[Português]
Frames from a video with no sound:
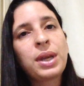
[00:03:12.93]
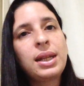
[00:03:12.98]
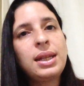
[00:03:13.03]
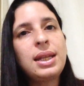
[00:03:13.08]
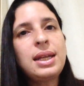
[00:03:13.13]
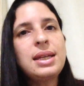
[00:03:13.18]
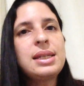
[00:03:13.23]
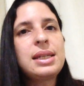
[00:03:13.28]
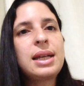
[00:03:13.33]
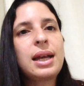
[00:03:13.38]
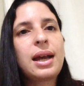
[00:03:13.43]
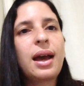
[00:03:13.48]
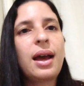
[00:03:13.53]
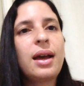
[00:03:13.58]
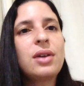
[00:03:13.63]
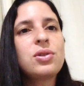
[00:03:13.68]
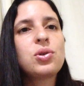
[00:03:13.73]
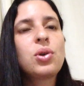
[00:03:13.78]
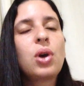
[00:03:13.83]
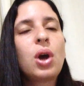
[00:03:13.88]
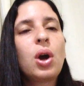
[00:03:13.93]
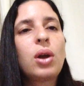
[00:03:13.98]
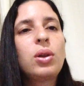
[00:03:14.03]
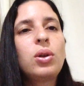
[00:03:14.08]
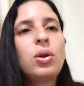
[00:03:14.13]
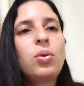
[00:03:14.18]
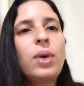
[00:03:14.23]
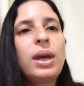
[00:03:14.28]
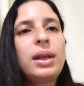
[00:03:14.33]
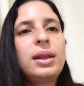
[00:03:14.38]
Nesse caso,
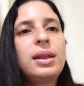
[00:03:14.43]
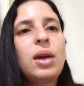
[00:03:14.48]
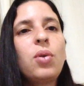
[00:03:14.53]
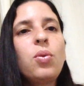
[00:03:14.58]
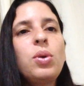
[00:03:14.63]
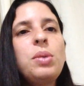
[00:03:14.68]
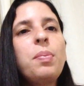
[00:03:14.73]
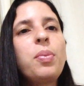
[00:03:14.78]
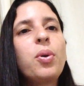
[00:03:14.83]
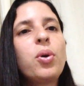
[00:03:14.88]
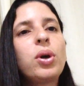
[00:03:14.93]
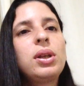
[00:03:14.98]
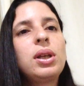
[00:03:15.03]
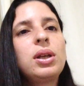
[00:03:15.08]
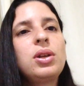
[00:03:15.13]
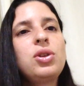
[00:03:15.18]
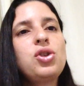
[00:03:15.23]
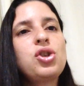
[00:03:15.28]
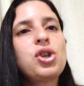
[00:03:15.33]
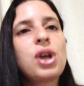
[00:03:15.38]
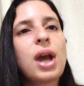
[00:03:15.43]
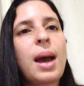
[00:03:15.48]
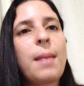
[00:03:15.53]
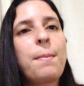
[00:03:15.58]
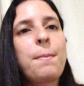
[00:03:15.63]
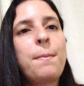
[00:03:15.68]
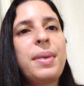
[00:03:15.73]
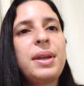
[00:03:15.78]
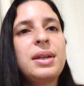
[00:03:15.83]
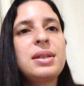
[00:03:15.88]
não é tão importante a
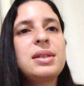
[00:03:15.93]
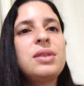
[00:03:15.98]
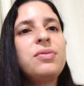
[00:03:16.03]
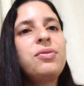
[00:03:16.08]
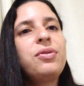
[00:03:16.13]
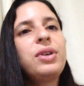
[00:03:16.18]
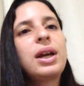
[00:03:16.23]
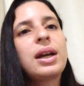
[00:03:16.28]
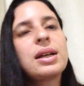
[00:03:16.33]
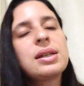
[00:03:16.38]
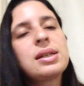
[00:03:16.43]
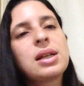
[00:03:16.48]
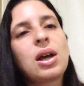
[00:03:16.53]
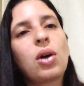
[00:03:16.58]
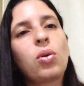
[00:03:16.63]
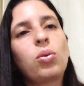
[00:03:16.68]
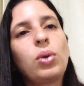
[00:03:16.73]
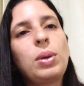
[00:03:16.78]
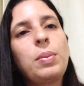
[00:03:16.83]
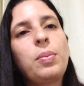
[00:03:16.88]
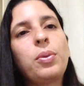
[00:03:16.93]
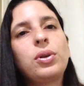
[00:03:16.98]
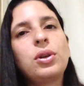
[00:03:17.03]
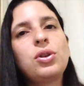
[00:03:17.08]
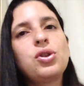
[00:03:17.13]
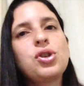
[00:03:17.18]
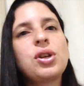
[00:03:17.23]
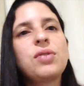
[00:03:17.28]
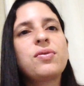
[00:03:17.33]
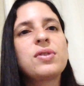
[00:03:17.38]
precificação, não é
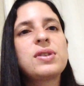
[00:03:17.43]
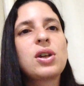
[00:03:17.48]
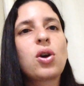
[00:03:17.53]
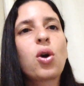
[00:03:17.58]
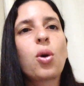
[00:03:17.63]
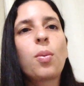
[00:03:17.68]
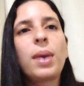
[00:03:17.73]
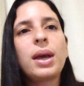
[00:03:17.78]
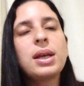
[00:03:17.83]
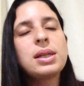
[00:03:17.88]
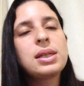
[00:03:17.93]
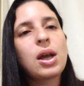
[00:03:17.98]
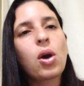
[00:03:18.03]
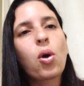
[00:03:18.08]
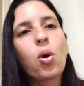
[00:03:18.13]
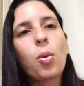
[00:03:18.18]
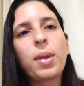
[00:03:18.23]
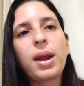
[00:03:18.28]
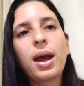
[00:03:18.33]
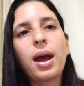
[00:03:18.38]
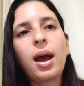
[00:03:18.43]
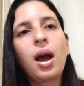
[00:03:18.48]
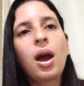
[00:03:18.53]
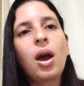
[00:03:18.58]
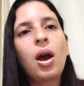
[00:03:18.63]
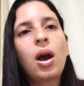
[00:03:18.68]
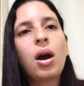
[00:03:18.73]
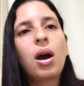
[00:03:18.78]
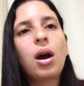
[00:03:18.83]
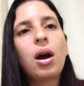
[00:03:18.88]
importante que você comece a cobrar
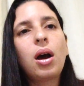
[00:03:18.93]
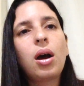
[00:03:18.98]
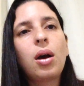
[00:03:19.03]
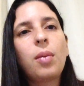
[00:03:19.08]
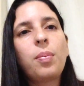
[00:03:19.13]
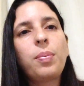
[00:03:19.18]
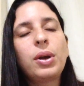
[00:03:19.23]
ah,